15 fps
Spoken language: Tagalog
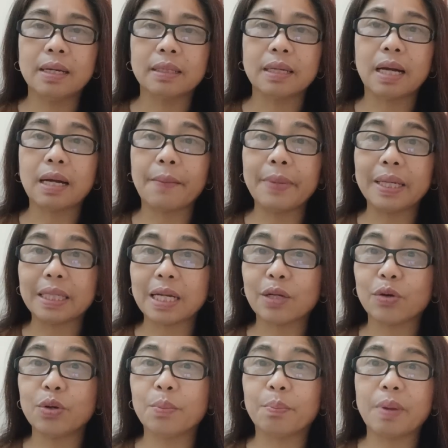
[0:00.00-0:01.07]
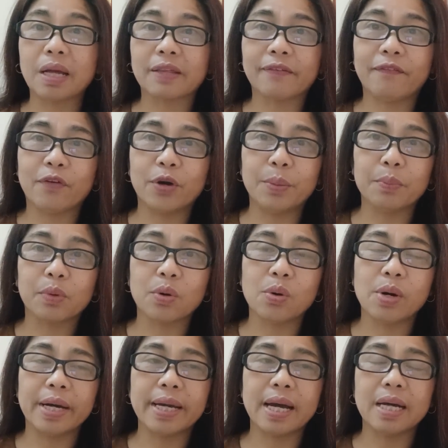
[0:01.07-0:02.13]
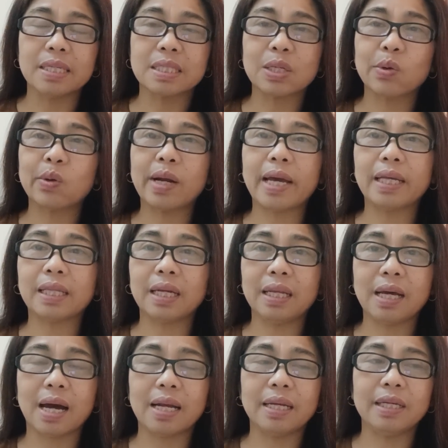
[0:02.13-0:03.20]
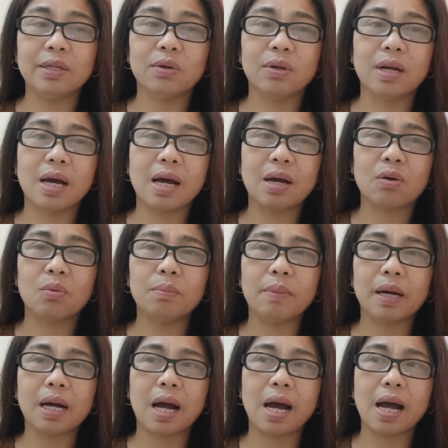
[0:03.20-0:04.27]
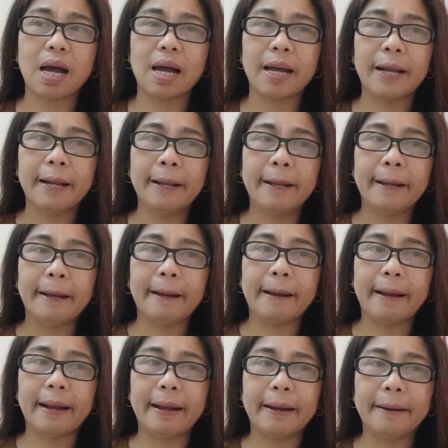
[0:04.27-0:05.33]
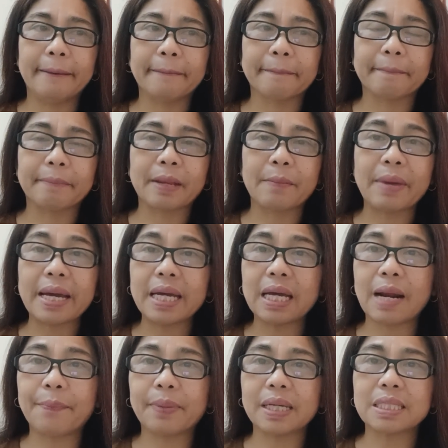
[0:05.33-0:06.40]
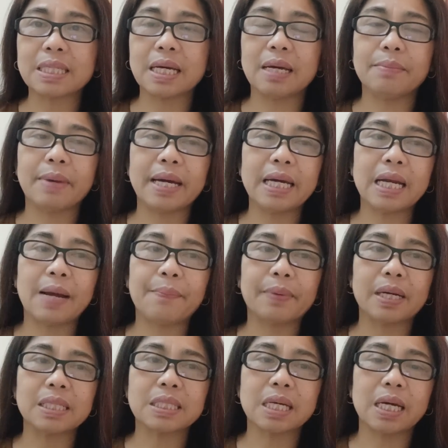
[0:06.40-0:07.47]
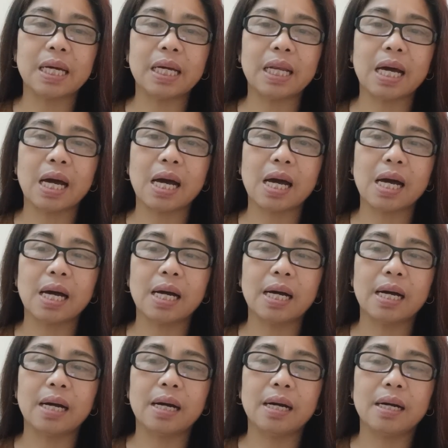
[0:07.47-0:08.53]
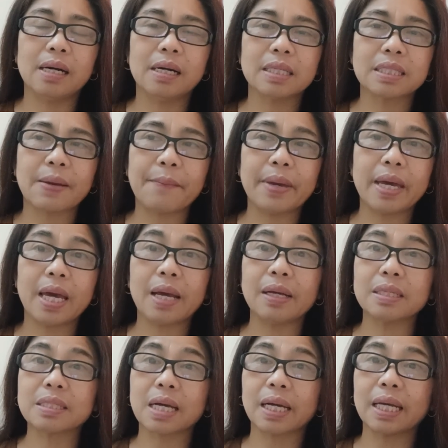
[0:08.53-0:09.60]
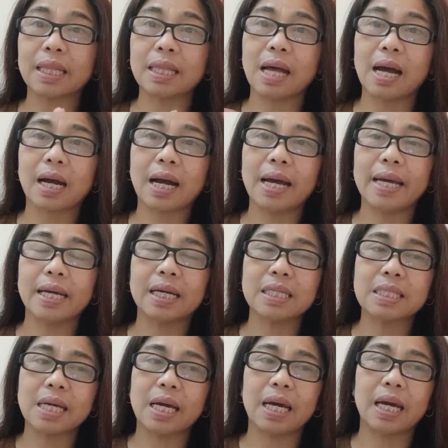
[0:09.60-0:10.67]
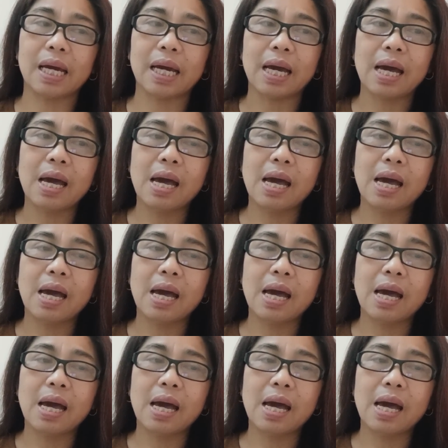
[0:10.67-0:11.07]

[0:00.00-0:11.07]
gagamitin ko yung platform ko. Ayan, siguro naintindihan ninyo na kumbaga um, mahirap kasi, mahirap kasi na sabihin sa gitna ka eh. Kasi